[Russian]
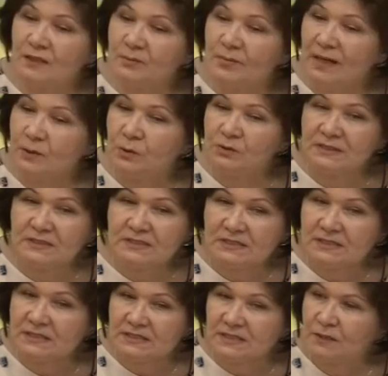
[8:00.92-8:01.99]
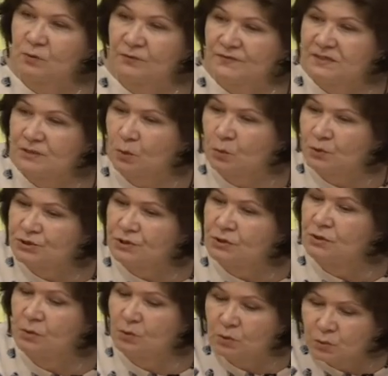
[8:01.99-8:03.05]
полетность и становится
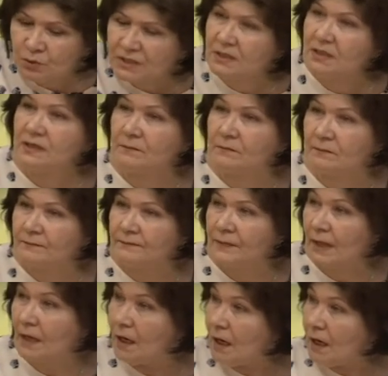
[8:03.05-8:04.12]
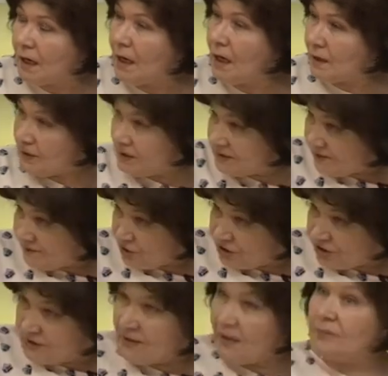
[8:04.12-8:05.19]
очень глухим. И а?
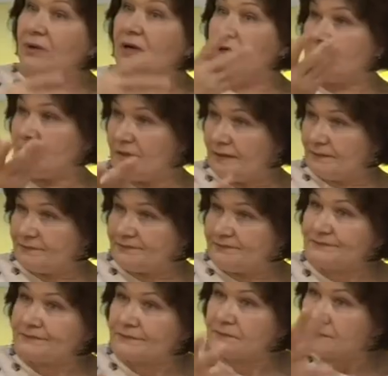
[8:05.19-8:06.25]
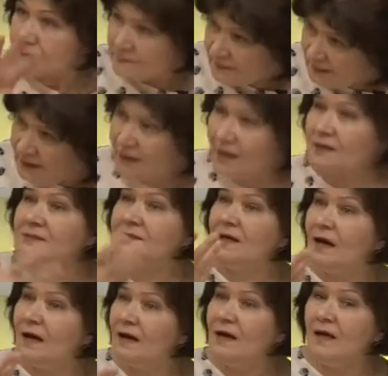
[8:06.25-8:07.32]
совершенно обратное
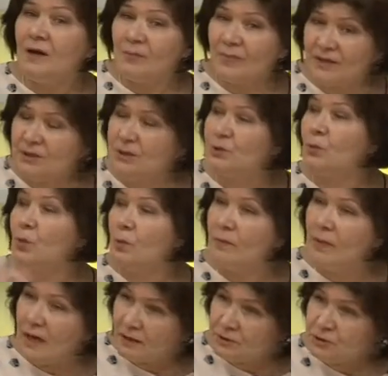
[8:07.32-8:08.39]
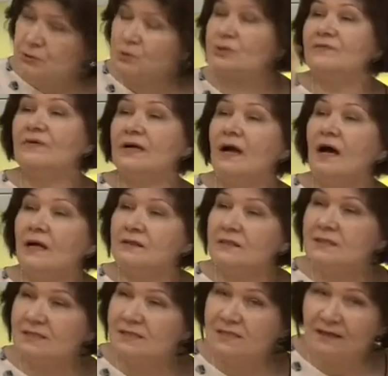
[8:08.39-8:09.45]
когда подъем, чувство
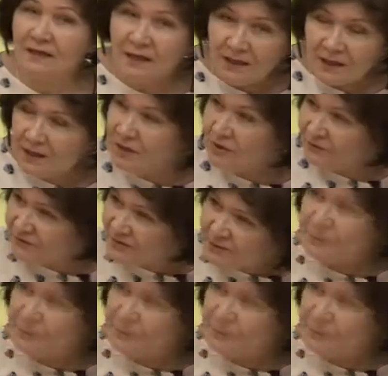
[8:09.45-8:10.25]
радости, То есть, э, при помощи